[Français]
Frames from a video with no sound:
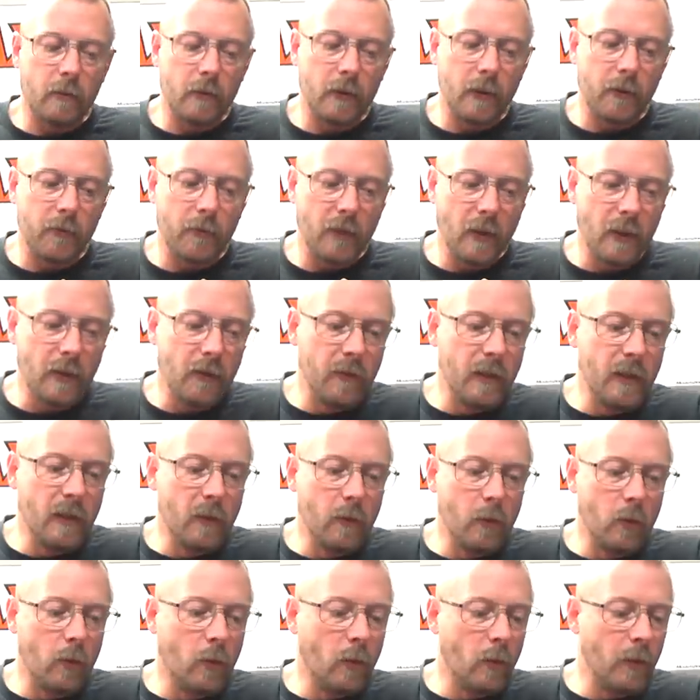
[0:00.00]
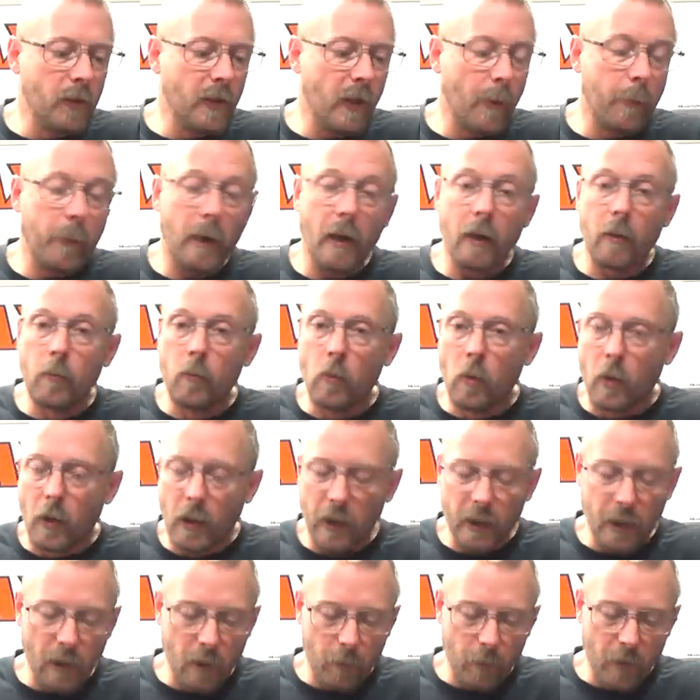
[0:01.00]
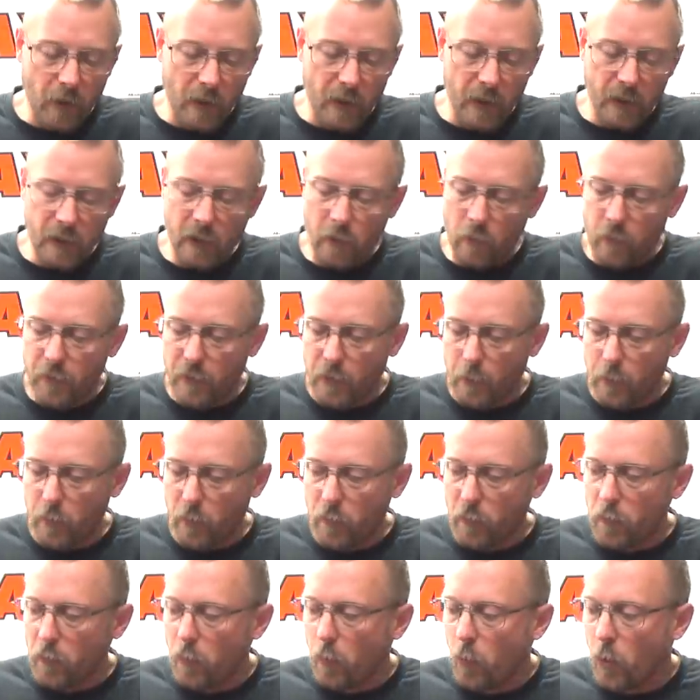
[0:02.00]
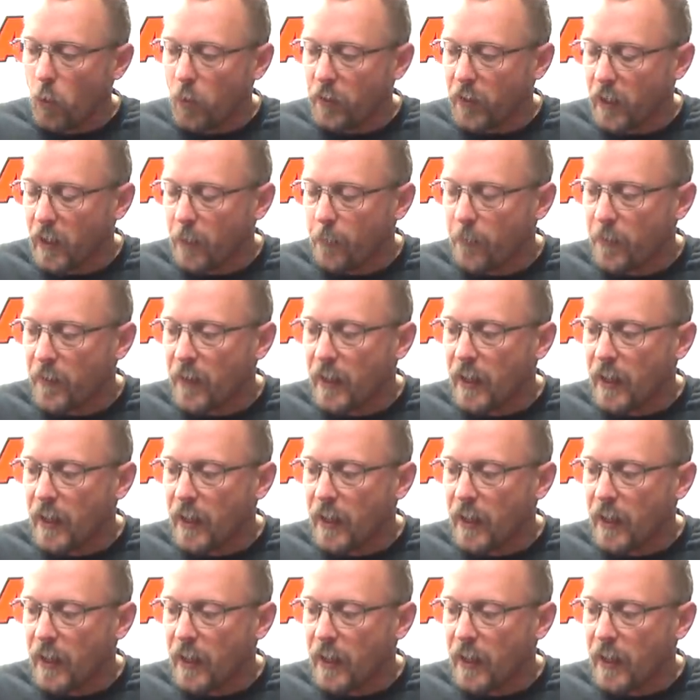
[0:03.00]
On a fait les vidéos, il n'y a pas que moi, il y en a plein qui l'ont fait pour vous le montrer.